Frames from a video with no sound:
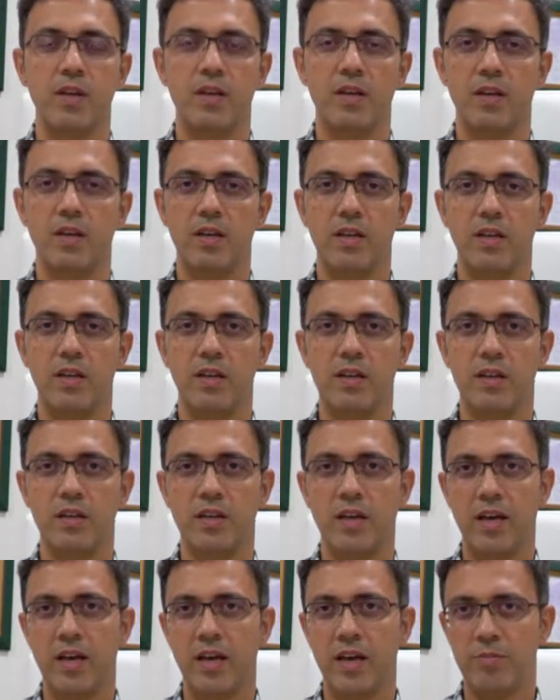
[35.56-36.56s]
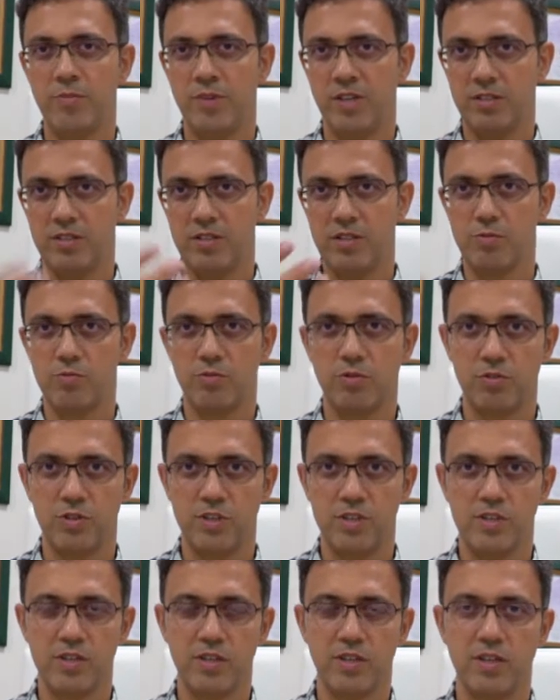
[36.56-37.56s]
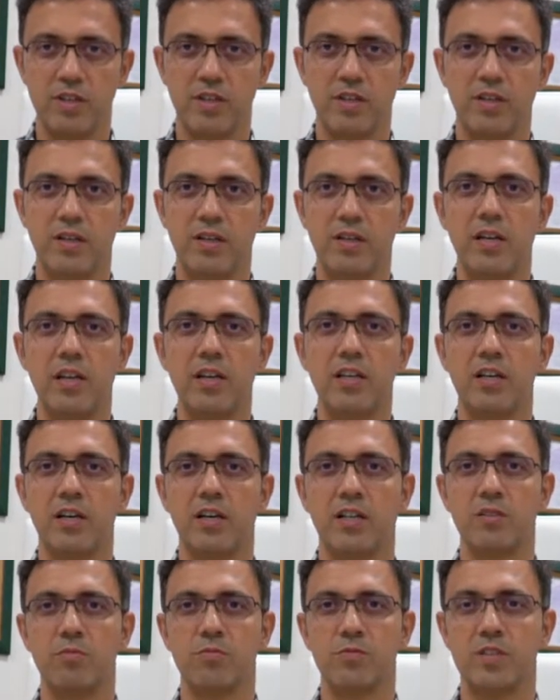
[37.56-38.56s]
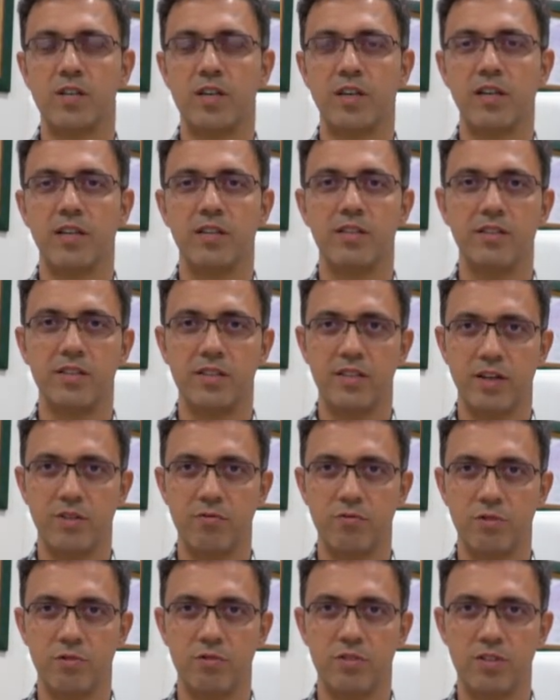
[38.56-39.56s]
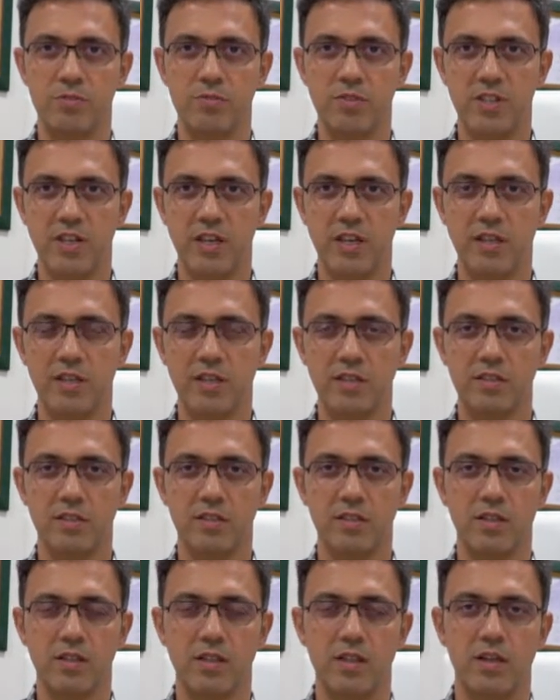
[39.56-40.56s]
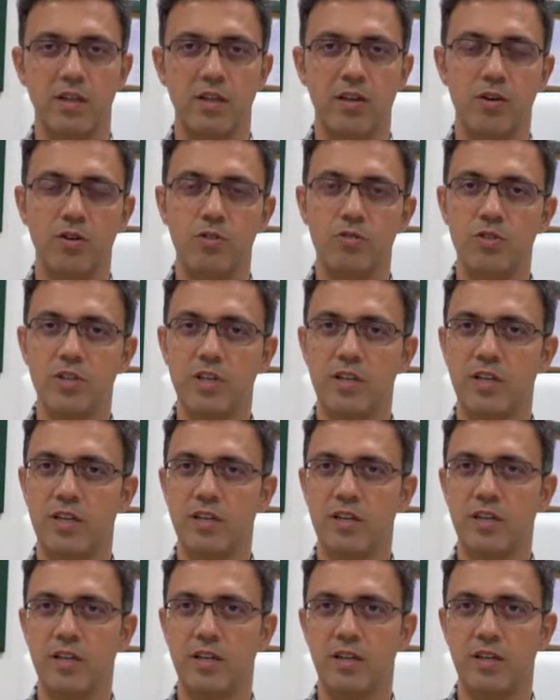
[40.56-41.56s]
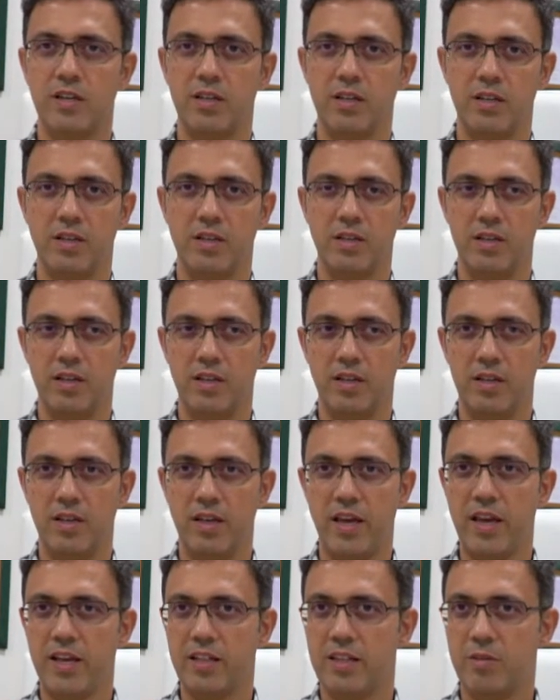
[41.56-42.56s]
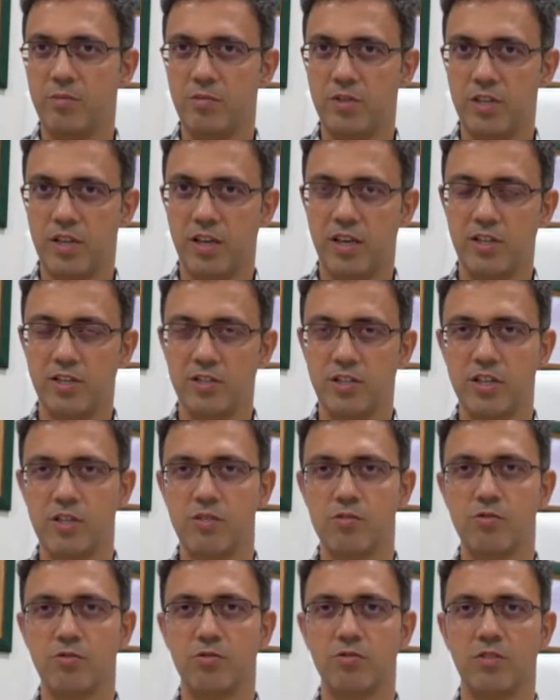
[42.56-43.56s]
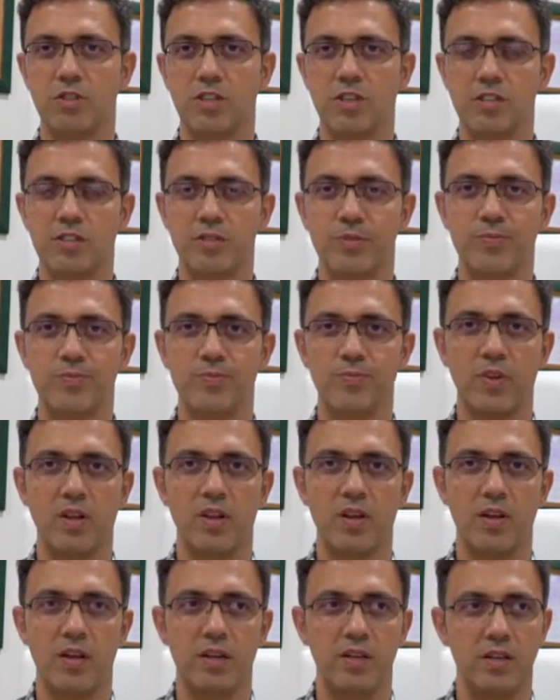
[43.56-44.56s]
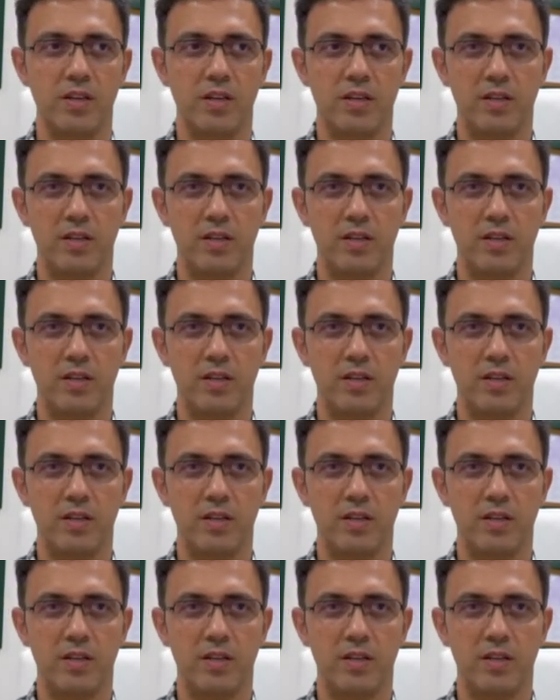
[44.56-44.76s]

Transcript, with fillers: e, hemen diz protezi ilk aklımıza gelen tedavi yöntemi değil. Öncelikle e, eklem içi enjeksiyonlar, e,